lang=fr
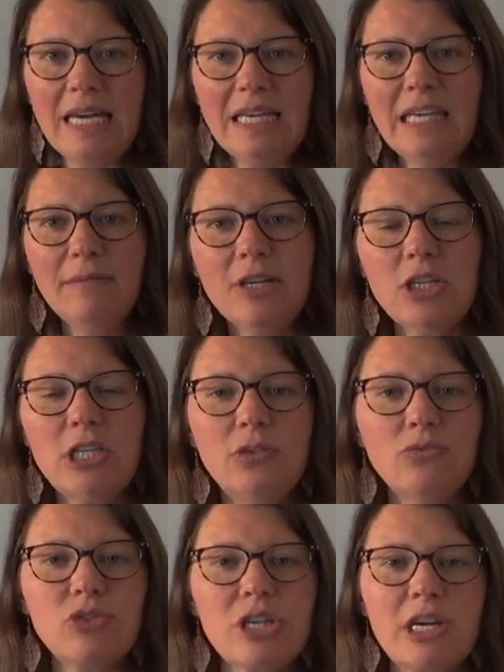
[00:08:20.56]

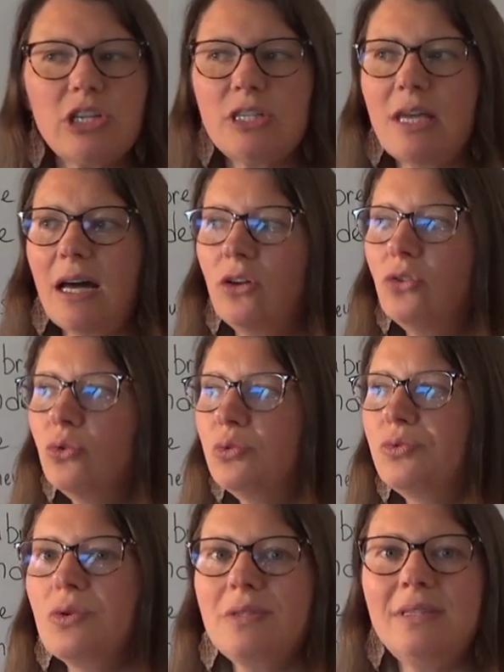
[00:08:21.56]
Imaginons, j'ai acheté un
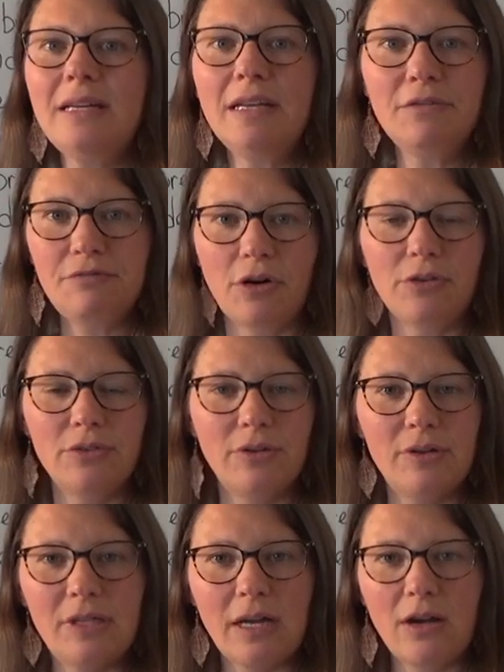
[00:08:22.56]
nouveau téléphone,
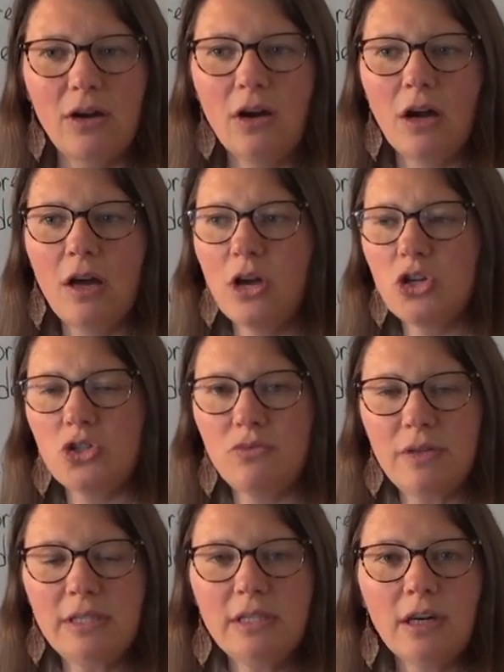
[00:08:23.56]
d'accord Je
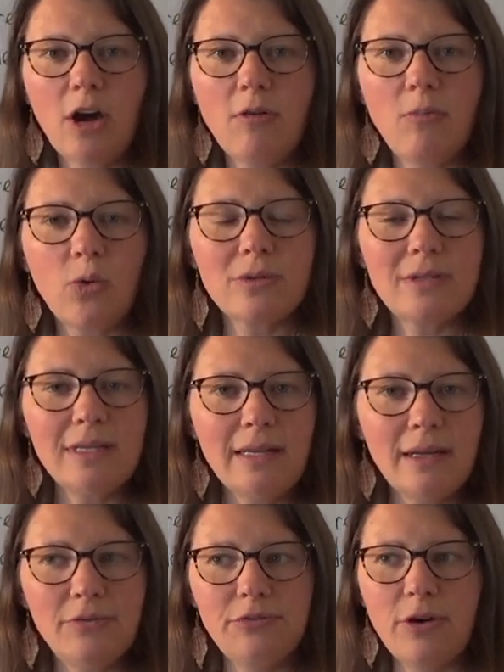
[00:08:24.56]
vais dire mon
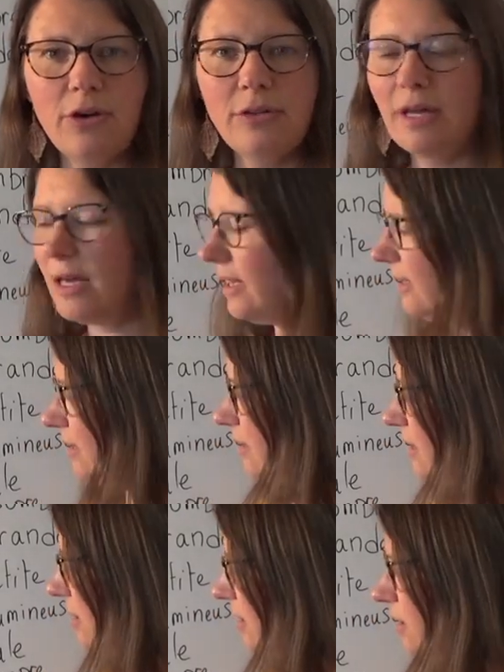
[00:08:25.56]
téléphone est
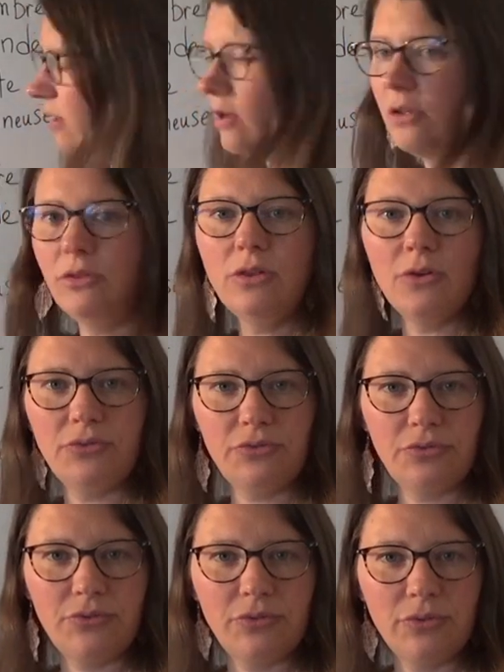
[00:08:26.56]

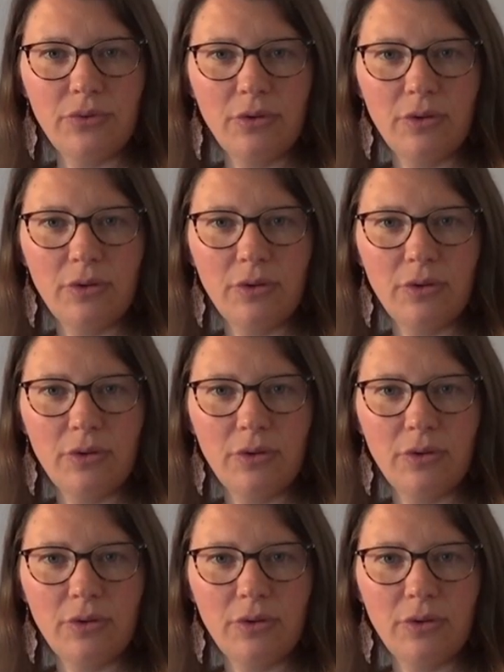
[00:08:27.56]
neuf.